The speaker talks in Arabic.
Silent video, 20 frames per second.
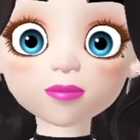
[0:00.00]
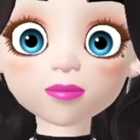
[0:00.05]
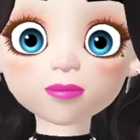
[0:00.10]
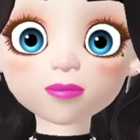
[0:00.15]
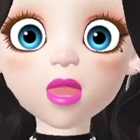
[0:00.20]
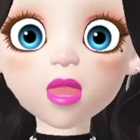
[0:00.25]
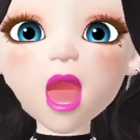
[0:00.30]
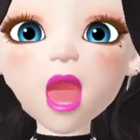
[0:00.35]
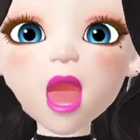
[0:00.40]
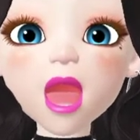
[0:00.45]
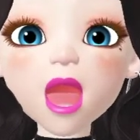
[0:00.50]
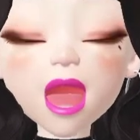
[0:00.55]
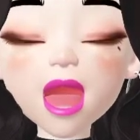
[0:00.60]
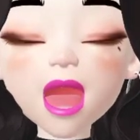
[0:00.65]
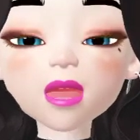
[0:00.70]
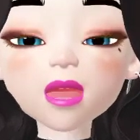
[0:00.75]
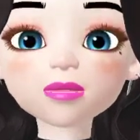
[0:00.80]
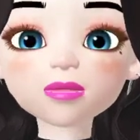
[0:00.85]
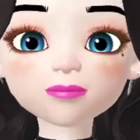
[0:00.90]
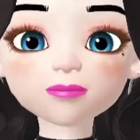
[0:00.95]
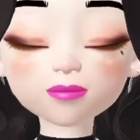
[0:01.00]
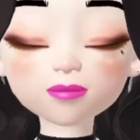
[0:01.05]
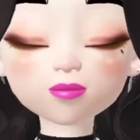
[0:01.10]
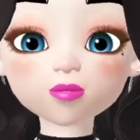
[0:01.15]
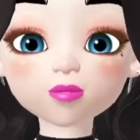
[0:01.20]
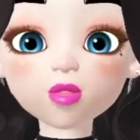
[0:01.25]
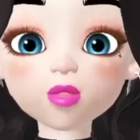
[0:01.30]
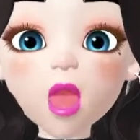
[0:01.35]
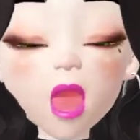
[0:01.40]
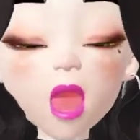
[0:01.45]
أن يسنوك
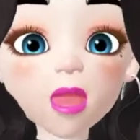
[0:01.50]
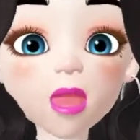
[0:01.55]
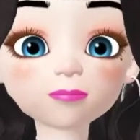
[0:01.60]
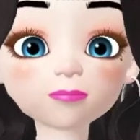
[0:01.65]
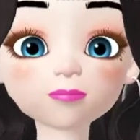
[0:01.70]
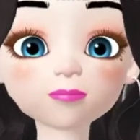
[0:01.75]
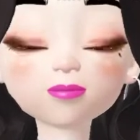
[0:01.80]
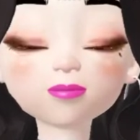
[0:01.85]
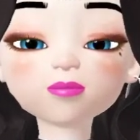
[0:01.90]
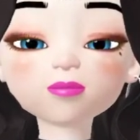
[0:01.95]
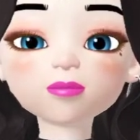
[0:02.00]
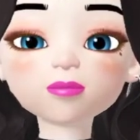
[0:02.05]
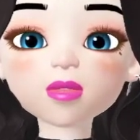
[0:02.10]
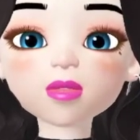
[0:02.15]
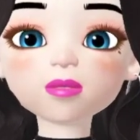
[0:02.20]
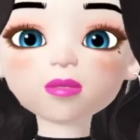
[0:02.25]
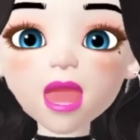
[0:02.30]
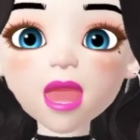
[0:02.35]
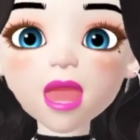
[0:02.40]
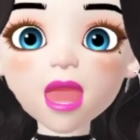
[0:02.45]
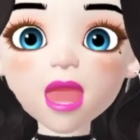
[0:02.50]
عن طريق النجاح